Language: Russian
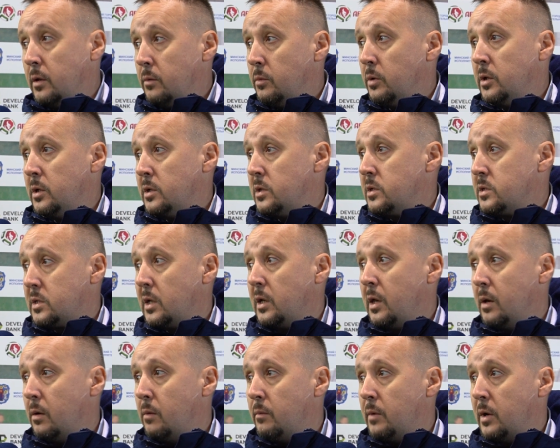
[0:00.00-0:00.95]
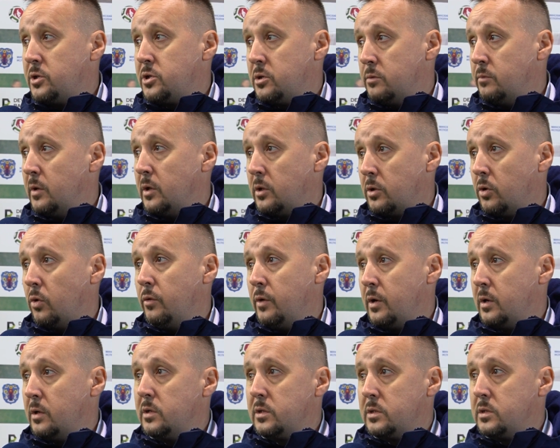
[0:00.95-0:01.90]
именно с такими матчами эта
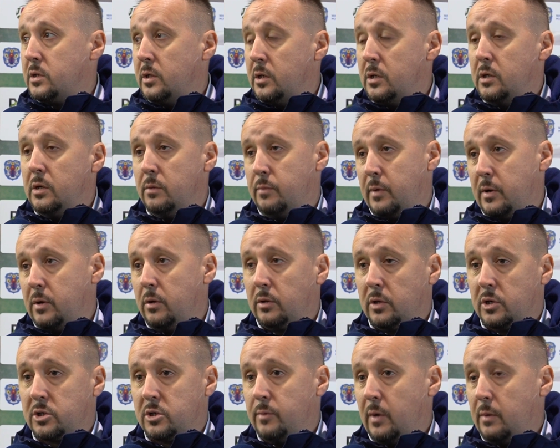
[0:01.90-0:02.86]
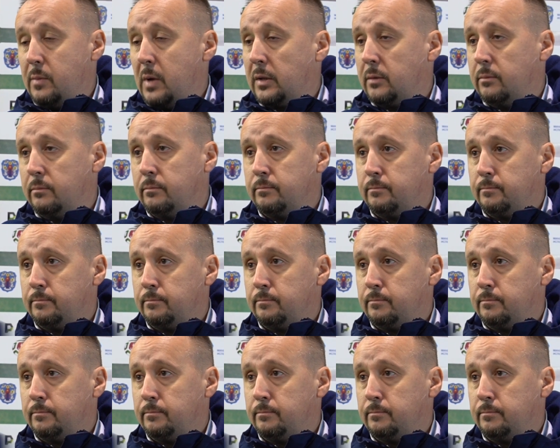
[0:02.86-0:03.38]
уверенность и придет к нашим ребятам.